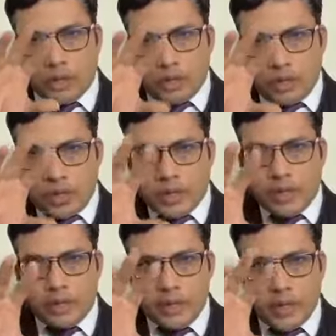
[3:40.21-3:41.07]
उसी
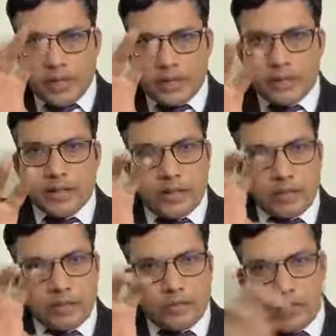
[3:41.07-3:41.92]
जगह पे कैंसर
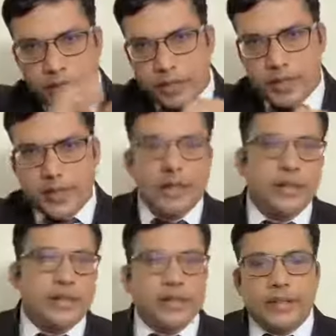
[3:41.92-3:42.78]
सेल को वो किल
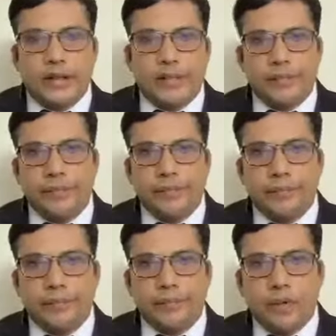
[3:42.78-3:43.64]
कर देता है
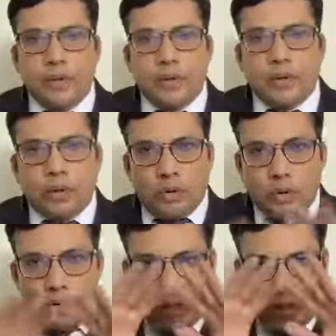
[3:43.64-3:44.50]

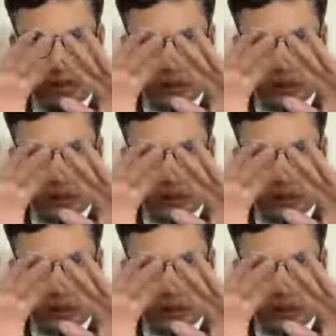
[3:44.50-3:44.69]
और